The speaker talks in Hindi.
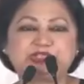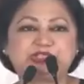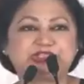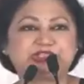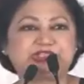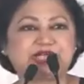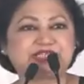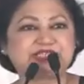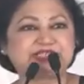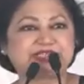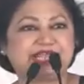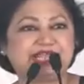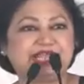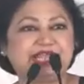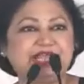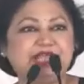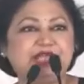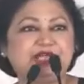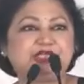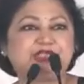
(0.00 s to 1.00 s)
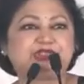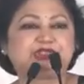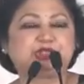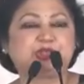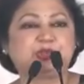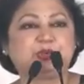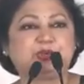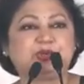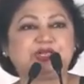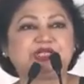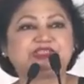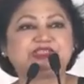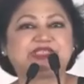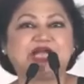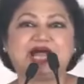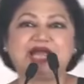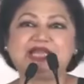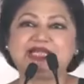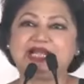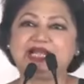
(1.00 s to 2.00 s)
उस शख्स की जो
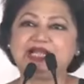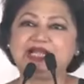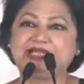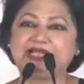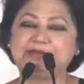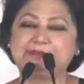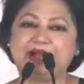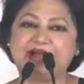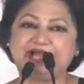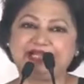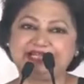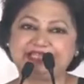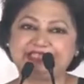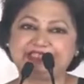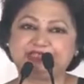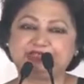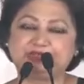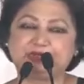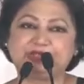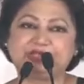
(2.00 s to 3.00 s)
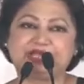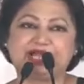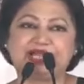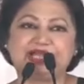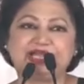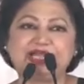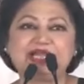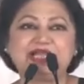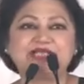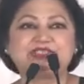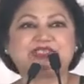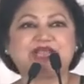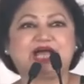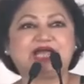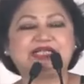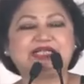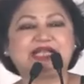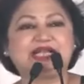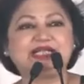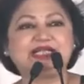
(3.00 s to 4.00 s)
झारखंड की माटी से जुड़कर
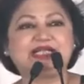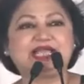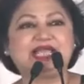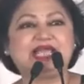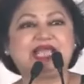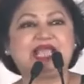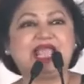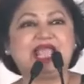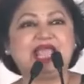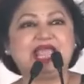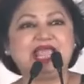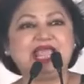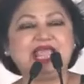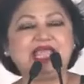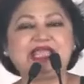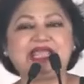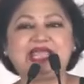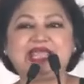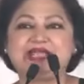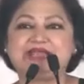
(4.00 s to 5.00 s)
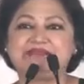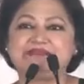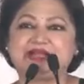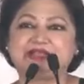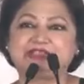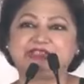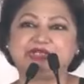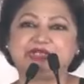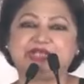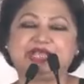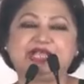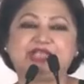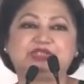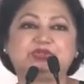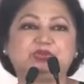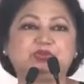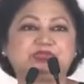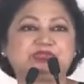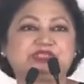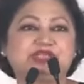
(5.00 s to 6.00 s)
झारखंड के एक एक व्यक्ति के
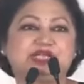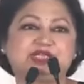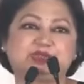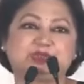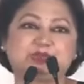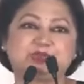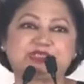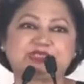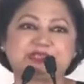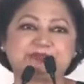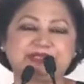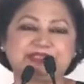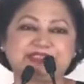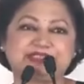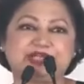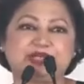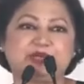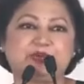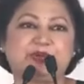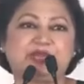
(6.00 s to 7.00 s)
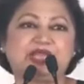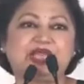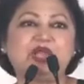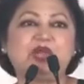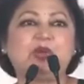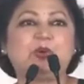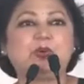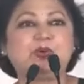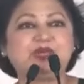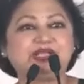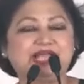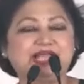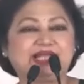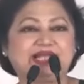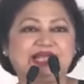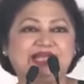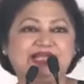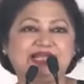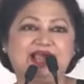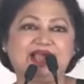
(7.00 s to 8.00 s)
दुख दर्द को समझते हुए उनके
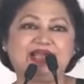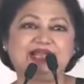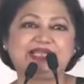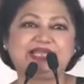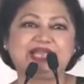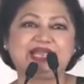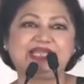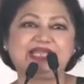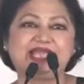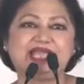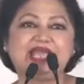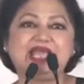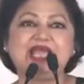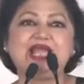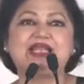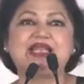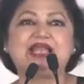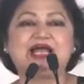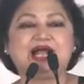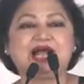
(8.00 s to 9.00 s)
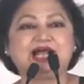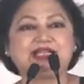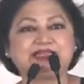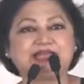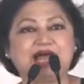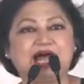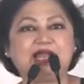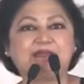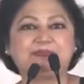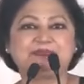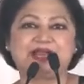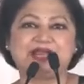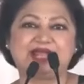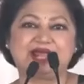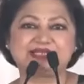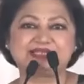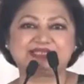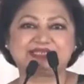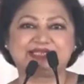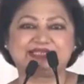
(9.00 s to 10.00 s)
कल्याण के लिए लगातार
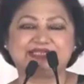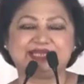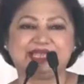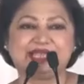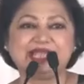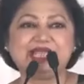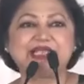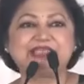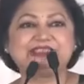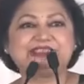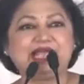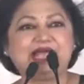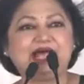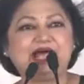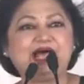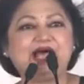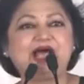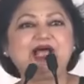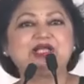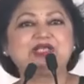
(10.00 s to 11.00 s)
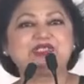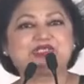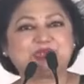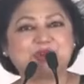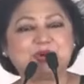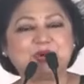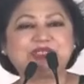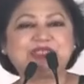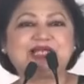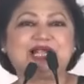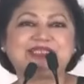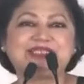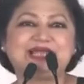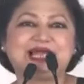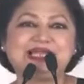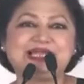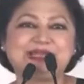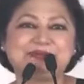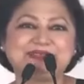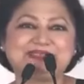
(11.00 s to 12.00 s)
प्रयासरत हैं जी हाँ जोरदार
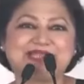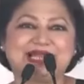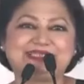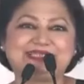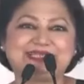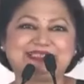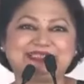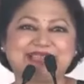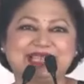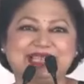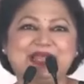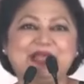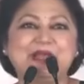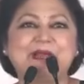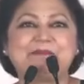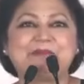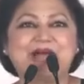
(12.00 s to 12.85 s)
तालियां बजा दीजिए